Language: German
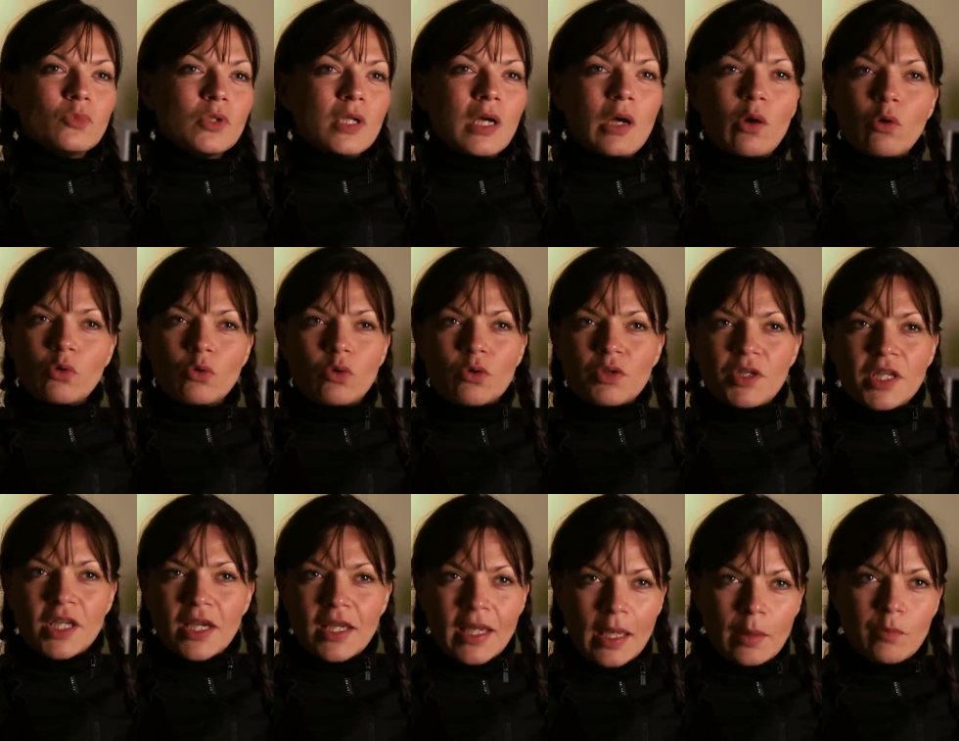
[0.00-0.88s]
oder auch noch
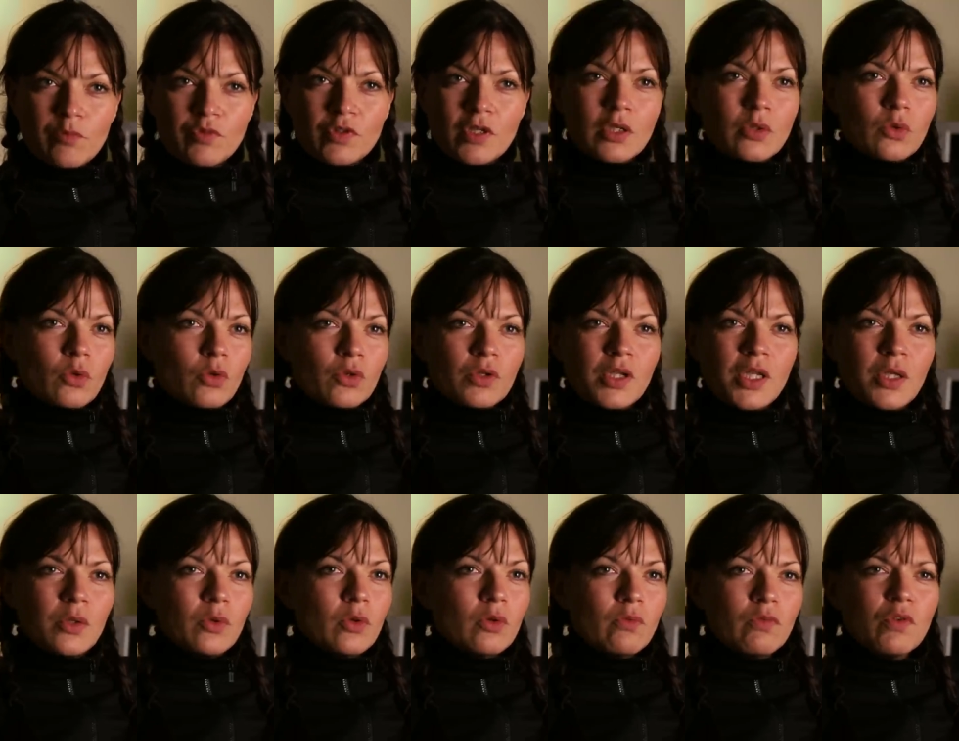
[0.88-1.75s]
nie gekämpft hat, noch
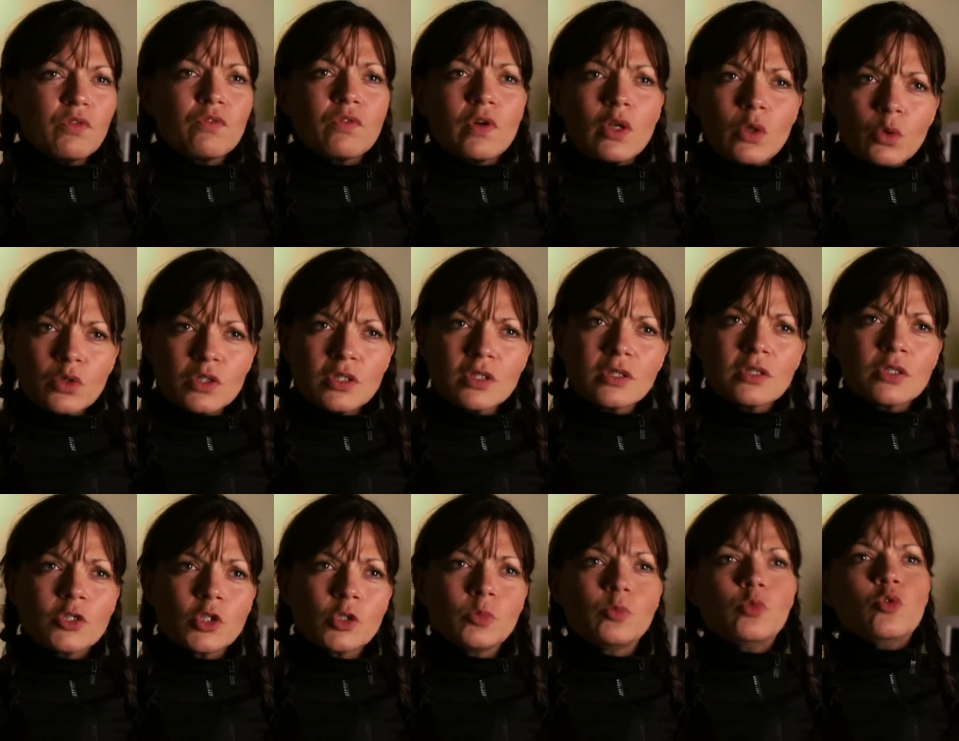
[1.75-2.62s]
nie irgendwie
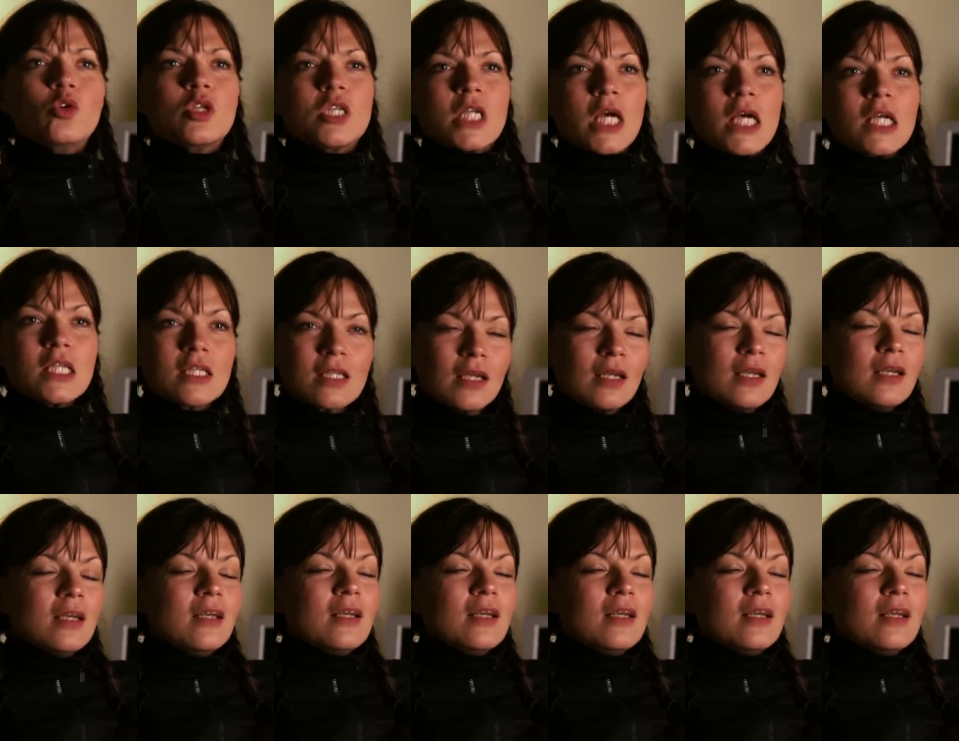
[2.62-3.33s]
Verluste gespürt hat,